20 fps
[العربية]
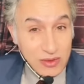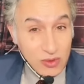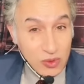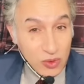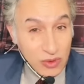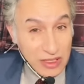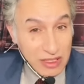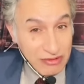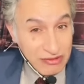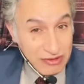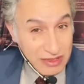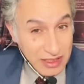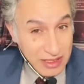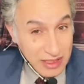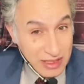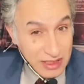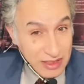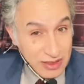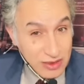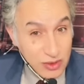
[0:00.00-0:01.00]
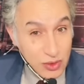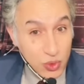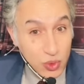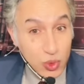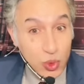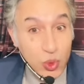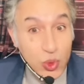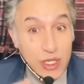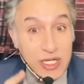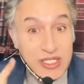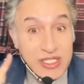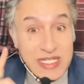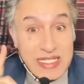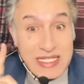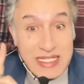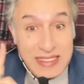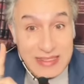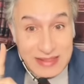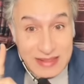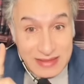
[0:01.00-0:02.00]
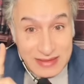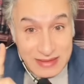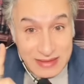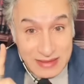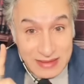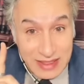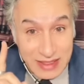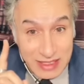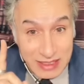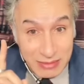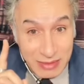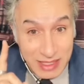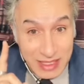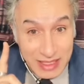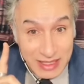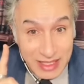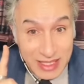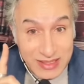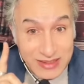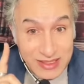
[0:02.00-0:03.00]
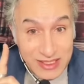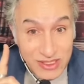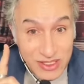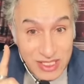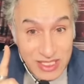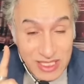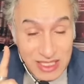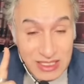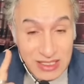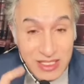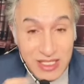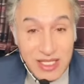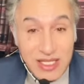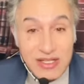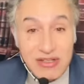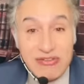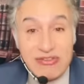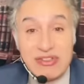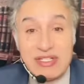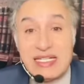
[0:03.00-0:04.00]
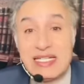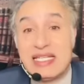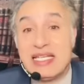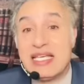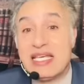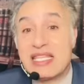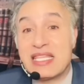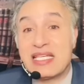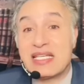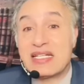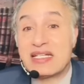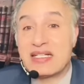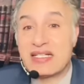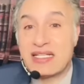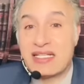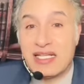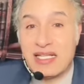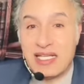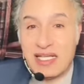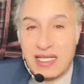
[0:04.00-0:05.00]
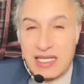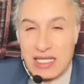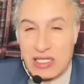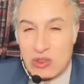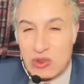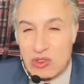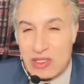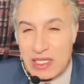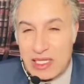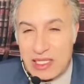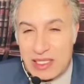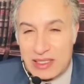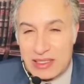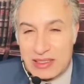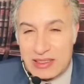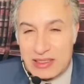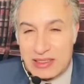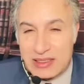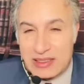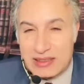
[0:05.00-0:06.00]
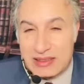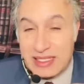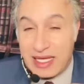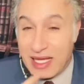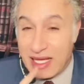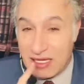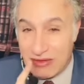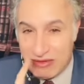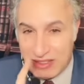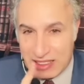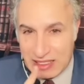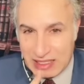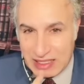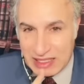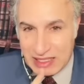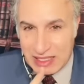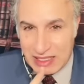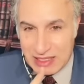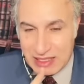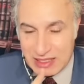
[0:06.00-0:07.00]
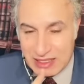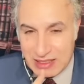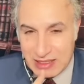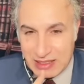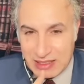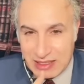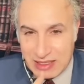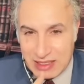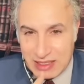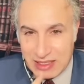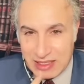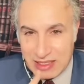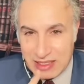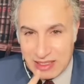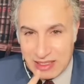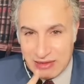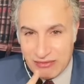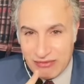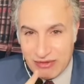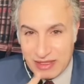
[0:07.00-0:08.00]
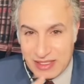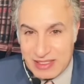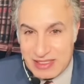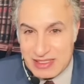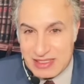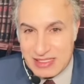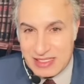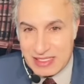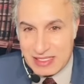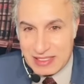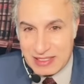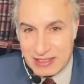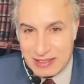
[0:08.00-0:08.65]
والأفكار والجسد خلي بالك حتى الجسد فاحذر لأنه إذا دخل فيك القرين فأنت